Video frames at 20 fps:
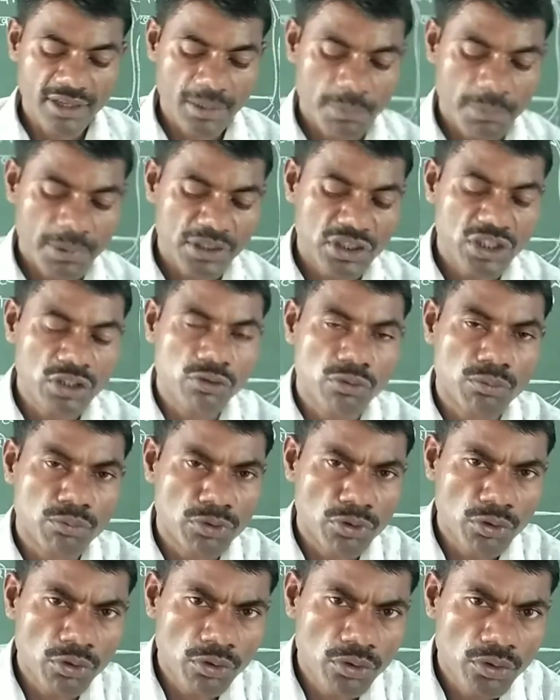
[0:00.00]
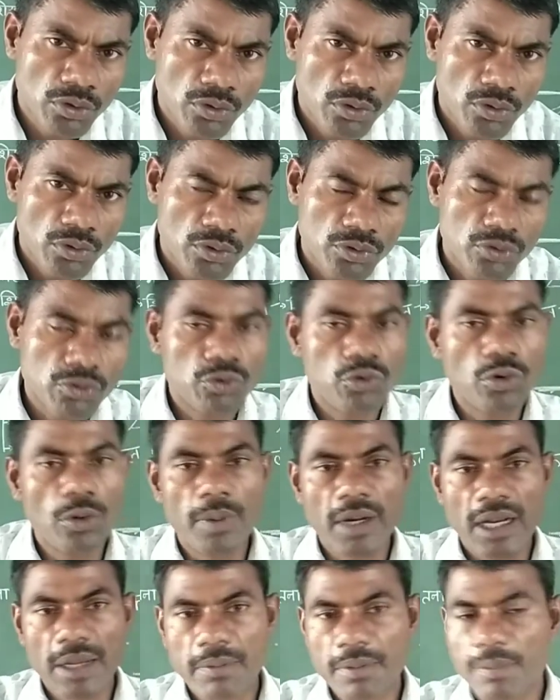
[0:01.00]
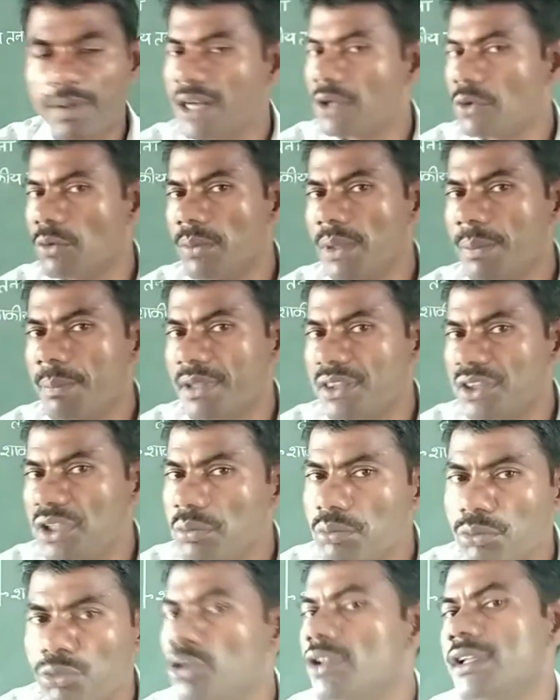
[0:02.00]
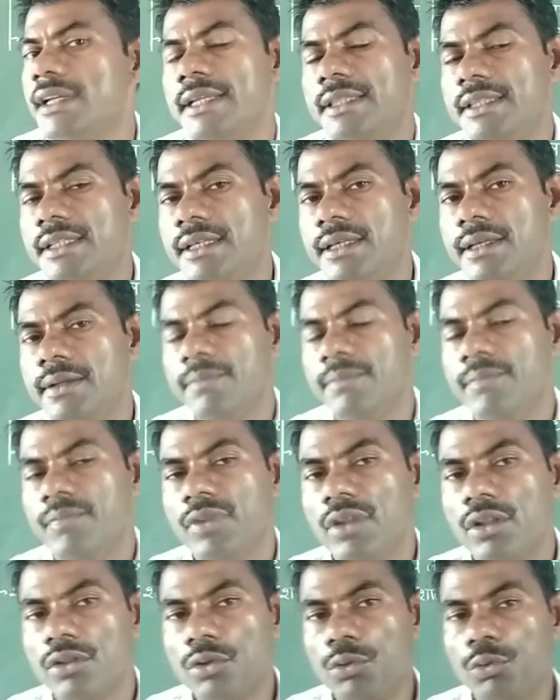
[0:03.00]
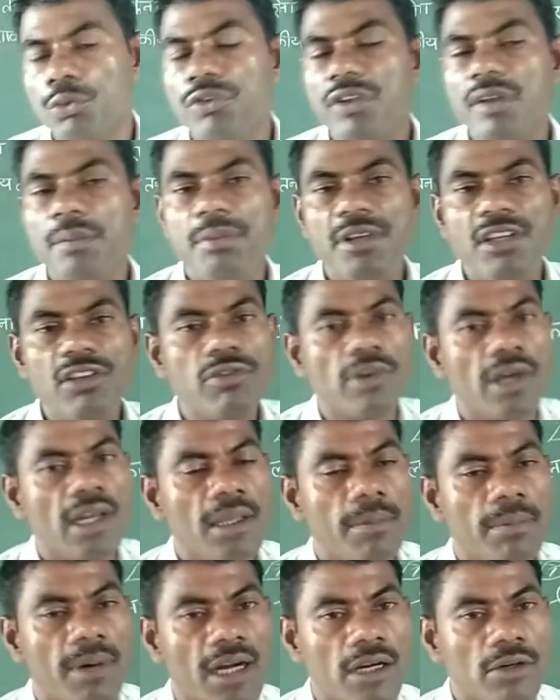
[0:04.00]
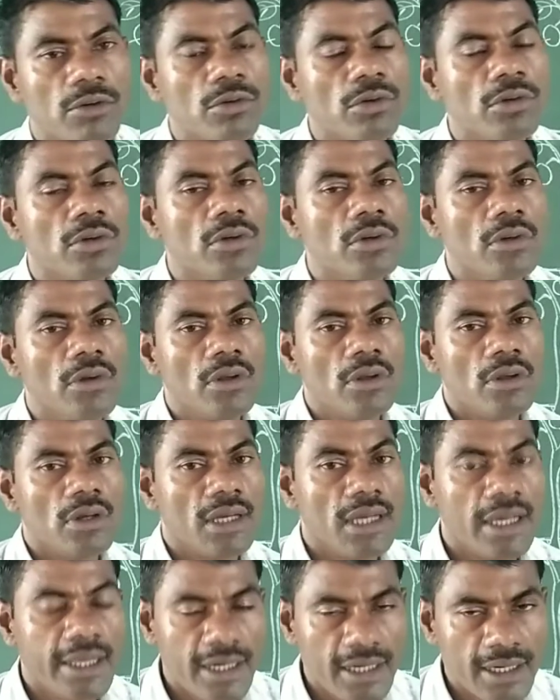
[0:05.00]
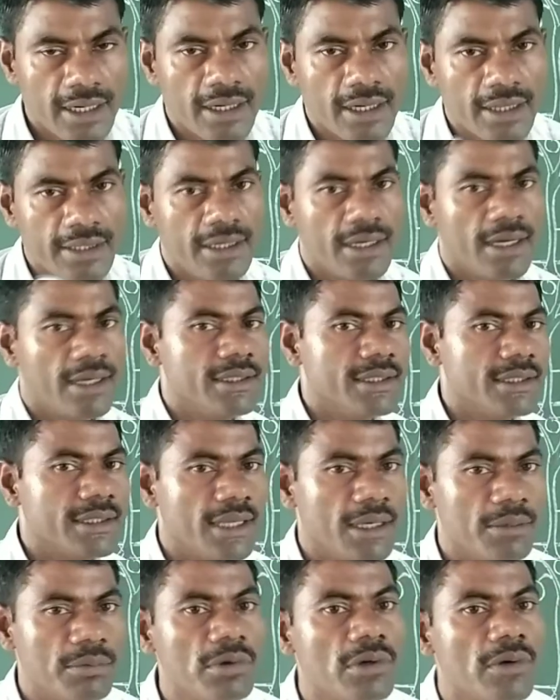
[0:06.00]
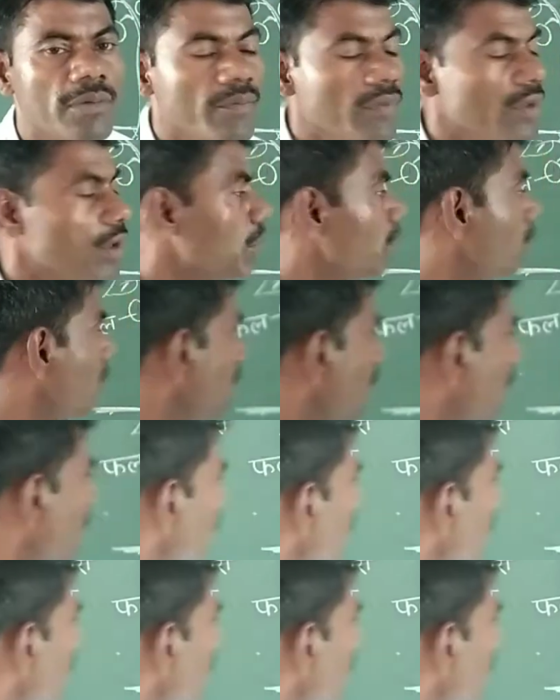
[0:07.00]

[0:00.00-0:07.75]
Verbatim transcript: से अगर पत्ती को मोड़ो तो दो बराबर भागों में पत्ती मुड़ जाती है तो उसी बीच वाले भाग को गहरे रंग का दिखाई देता है वो उसी को